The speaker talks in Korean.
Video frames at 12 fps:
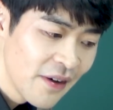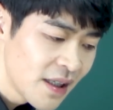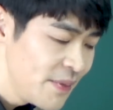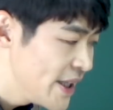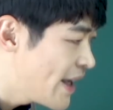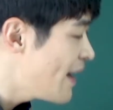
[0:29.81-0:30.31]

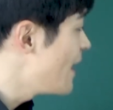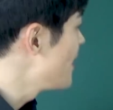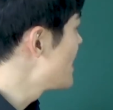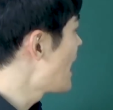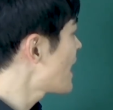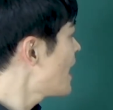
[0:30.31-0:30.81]
그럼 이게
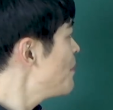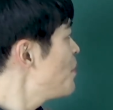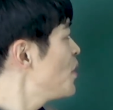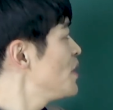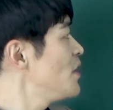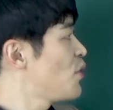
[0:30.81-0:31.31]
약한
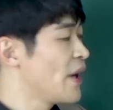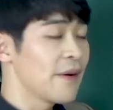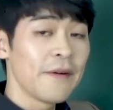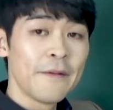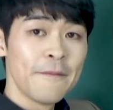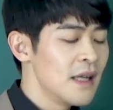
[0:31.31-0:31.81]
표현이
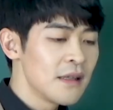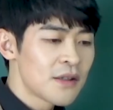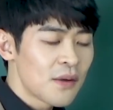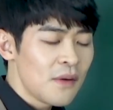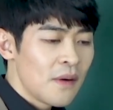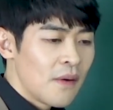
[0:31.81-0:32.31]
돼요. 예를
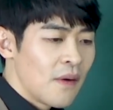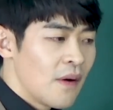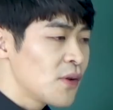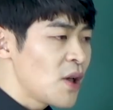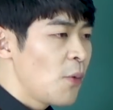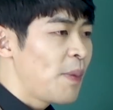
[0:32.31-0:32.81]
들어
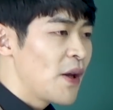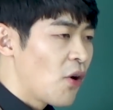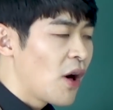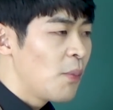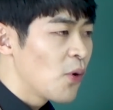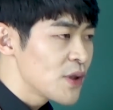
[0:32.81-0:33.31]
성태 오빠
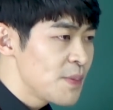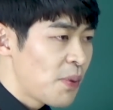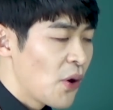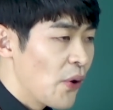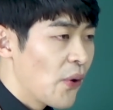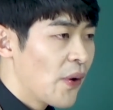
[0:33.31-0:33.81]
영화 보고
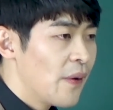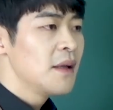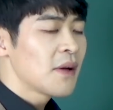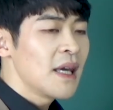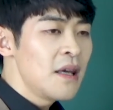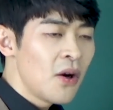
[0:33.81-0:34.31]
싶어요.
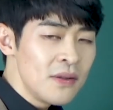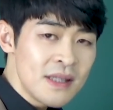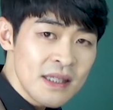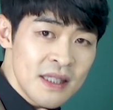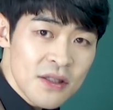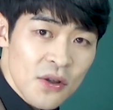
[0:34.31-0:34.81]
이렇게
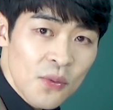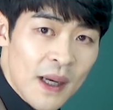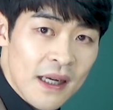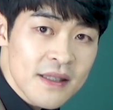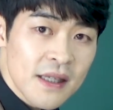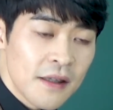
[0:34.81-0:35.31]
현재 시제로
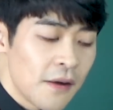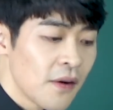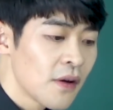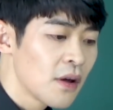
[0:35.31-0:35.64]
말하잖아요.